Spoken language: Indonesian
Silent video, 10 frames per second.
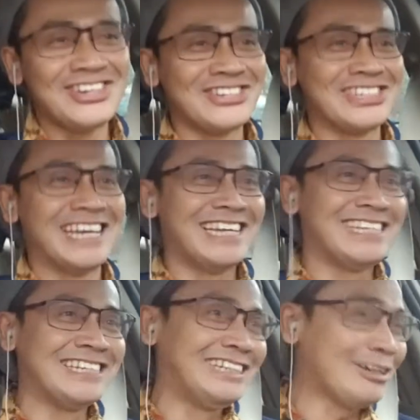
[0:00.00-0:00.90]
guru saya
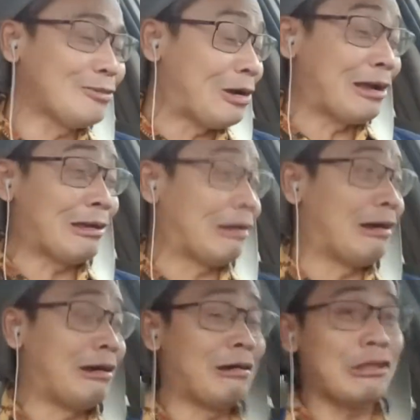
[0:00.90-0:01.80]
jadi dia
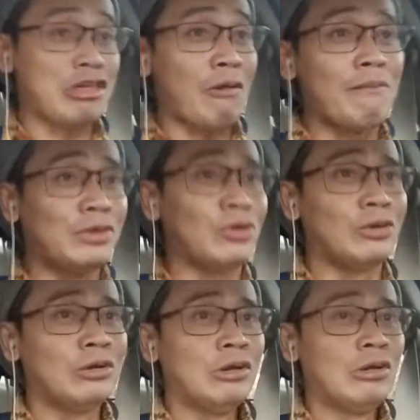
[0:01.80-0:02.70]
uh, kecewa betul
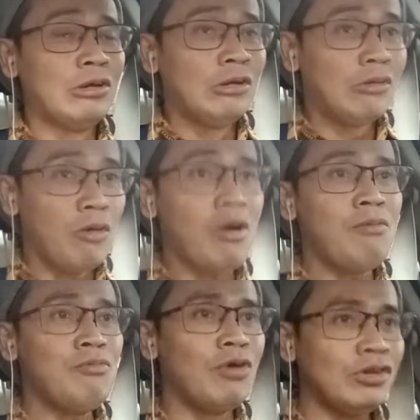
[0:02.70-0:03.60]
kok
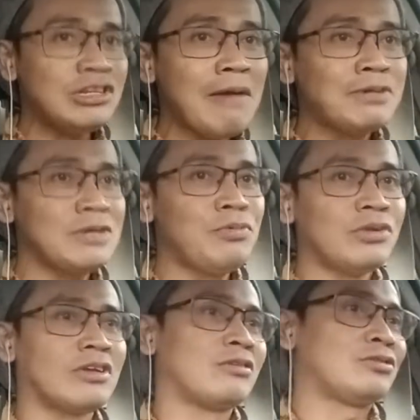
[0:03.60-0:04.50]
kamu bolos kenapa sih put
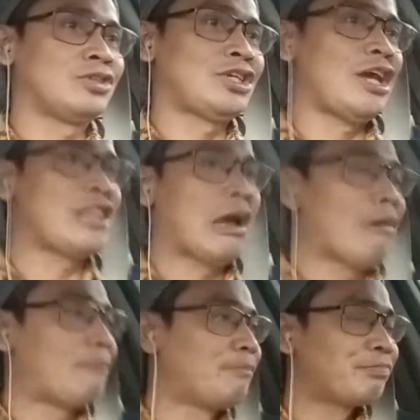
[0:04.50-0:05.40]
gitu saya
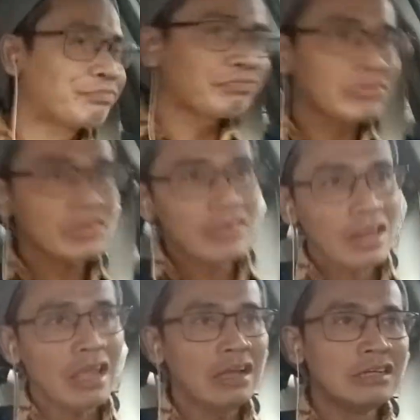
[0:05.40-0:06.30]
jawab
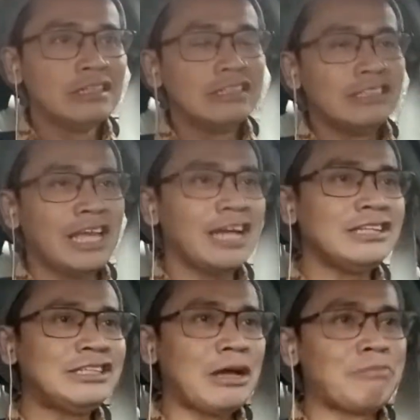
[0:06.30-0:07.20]
saya
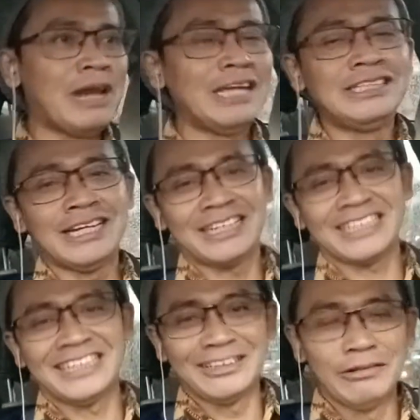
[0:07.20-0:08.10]
kan sedang belajar
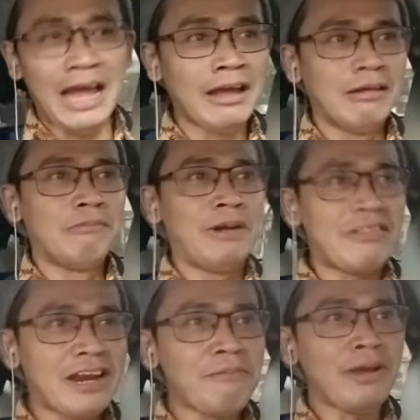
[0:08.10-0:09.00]
gitu. Hah,
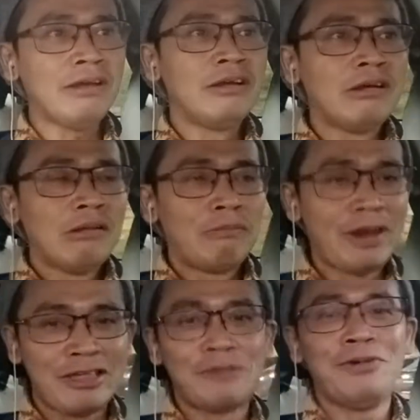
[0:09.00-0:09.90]
belajar apa
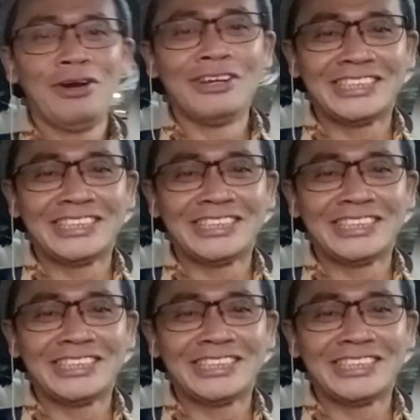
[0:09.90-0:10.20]
belajar bolos